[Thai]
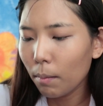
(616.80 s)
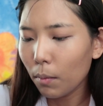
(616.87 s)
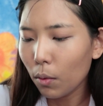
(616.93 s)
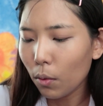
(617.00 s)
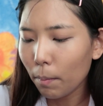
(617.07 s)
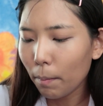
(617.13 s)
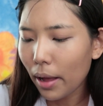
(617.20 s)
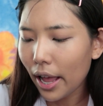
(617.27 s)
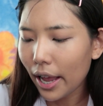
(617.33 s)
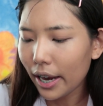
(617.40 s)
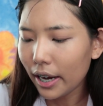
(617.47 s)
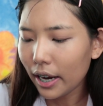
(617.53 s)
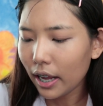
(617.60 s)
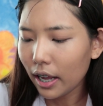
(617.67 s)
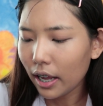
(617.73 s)
โบะไป
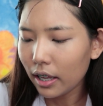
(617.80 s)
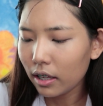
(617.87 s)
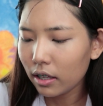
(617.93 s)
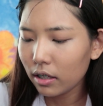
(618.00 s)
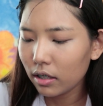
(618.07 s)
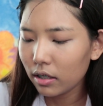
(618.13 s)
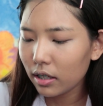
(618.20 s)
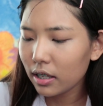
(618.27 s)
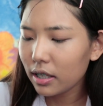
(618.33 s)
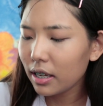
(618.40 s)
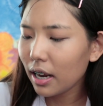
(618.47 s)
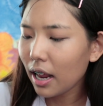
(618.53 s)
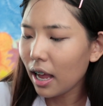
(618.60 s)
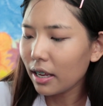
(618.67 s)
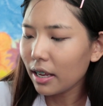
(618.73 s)
นะคะจริ
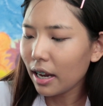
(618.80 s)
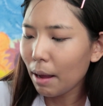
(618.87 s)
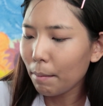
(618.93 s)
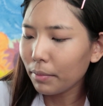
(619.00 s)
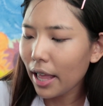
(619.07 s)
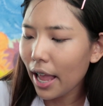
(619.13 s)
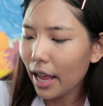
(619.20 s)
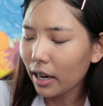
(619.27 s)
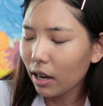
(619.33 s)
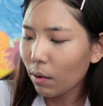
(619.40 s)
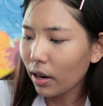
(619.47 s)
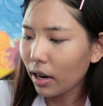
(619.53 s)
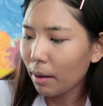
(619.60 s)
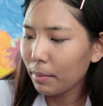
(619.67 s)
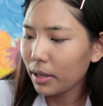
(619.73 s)
งๆนะอย่าทำแตกดีก
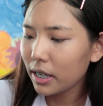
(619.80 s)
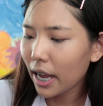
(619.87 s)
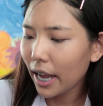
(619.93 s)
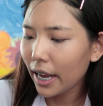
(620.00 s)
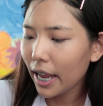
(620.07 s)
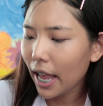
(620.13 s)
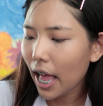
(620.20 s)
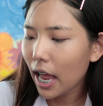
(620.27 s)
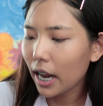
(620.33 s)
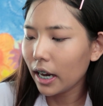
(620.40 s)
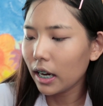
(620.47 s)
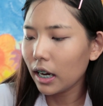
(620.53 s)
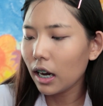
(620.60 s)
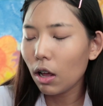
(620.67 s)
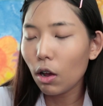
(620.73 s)
ว่านะคะมันใช้ยาก
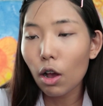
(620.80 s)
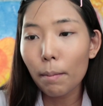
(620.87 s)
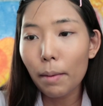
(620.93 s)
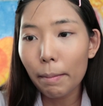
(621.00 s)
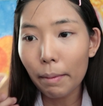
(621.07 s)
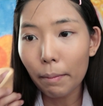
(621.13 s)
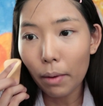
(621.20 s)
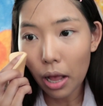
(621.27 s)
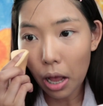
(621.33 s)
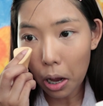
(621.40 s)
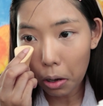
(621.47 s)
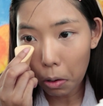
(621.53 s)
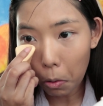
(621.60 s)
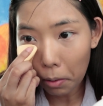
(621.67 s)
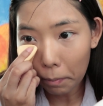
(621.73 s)
นะแล้วเราก็มาแบบว่า
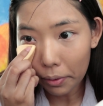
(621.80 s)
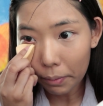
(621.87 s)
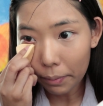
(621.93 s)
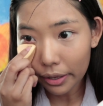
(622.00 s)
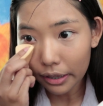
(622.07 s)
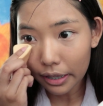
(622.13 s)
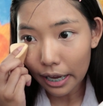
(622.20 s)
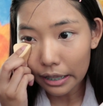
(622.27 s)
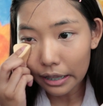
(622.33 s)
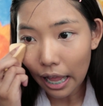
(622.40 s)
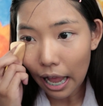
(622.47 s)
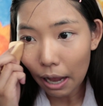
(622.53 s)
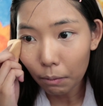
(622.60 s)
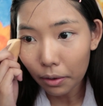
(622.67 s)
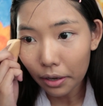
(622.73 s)
กดบริเวณใต้
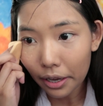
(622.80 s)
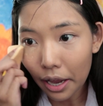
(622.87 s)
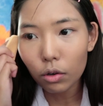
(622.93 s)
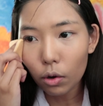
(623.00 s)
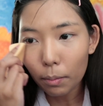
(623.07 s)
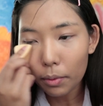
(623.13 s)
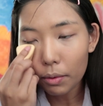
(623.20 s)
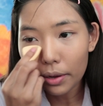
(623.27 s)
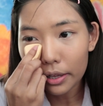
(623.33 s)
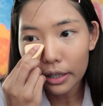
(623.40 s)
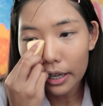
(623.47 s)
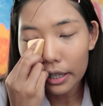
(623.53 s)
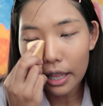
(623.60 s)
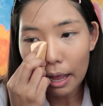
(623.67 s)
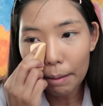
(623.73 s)
ตาเว้ยกดบริเวณ
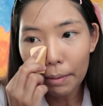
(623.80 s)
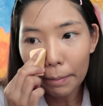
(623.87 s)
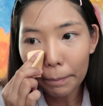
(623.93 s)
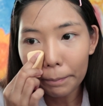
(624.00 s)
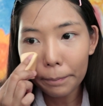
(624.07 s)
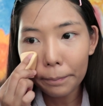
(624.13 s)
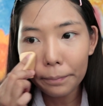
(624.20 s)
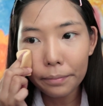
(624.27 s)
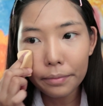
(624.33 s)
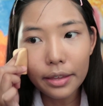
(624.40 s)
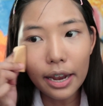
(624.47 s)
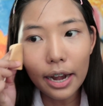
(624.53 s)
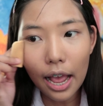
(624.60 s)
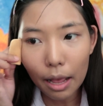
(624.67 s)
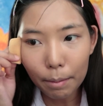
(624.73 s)
ใต้ตาแบบ
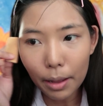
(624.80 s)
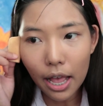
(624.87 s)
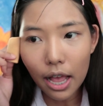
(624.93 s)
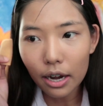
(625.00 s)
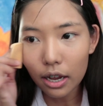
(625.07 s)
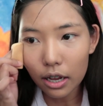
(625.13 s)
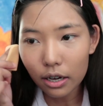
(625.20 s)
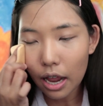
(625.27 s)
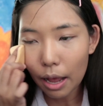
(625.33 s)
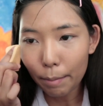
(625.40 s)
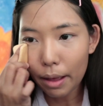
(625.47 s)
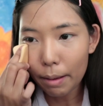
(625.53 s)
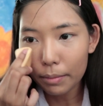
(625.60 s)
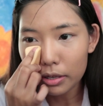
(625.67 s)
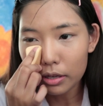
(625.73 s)
อย่าหนามากนะหนา
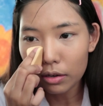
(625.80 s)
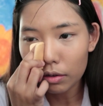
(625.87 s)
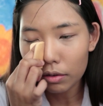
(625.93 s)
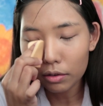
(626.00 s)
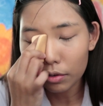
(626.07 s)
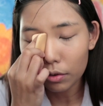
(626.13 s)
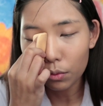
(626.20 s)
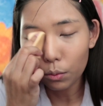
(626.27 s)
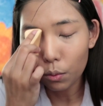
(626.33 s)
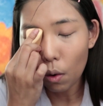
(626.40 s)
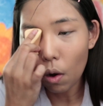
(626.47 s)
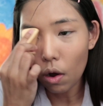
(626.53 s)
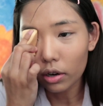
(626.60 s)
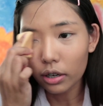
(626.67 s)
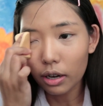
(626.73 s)
มากมันจะดู
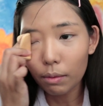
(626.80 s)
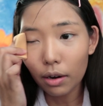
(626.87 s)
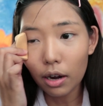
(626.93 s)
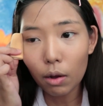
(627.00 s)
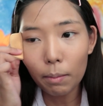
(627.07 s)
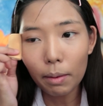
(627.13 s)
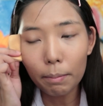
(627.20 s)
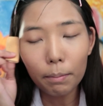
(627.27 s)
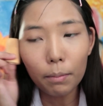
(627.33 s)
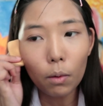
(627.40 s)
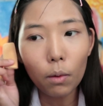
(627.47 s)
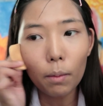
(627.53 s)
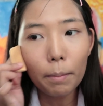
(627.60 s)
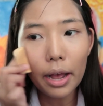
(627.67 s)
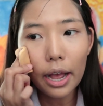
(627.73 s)
ออกนะคะว่าเราแบบ
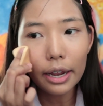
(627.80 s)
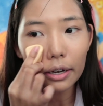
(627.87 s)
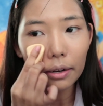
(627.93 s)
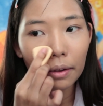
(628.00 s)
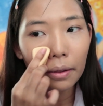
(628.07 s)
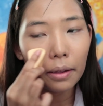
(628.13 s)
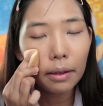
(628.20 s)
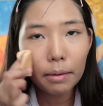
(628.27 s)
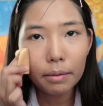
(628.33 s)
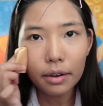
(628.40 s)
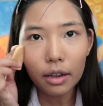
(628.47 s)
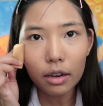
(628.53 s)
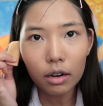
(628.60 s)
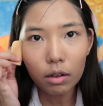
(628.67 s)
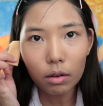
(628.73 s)
โบะมา
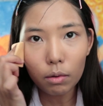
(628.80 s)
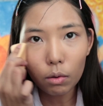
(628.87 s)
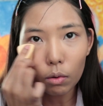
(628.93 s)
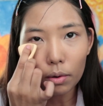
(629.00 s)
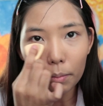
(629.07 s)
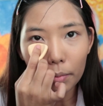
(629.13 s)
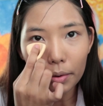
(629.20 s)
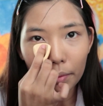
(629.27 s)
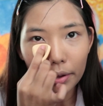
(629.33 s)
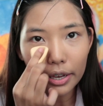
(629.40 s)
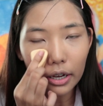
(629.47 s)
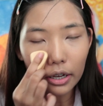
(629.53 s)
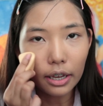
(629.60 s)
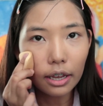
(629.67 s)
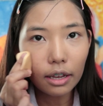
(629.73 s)
เนี่ยเรากดบริเวณ
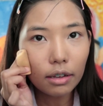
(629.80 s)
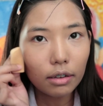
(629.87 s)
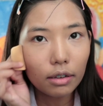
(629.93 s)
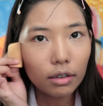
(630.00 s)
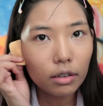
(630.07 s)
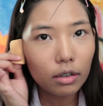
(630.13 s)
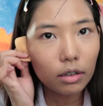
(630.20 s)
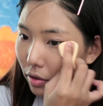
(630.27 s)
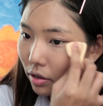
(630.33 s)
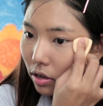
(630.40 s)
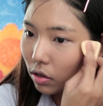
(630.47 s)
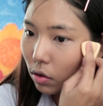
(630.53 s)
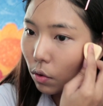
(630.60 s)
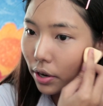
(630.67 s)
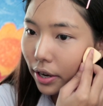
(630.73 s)
อย่างเงี้ย
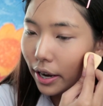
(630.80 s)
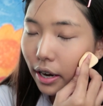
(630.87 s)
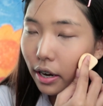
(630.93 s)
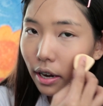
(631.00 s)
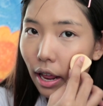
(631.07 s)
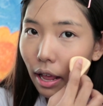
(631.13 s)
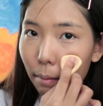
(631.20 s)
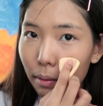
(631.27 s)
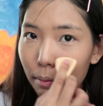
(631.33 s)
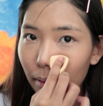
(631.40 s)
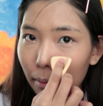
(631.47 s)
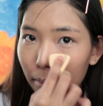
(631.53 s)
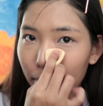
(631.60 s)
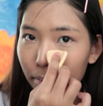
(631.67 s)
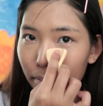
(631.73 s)
กดให้หน้ามัน
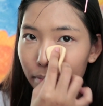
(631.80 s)
แบบ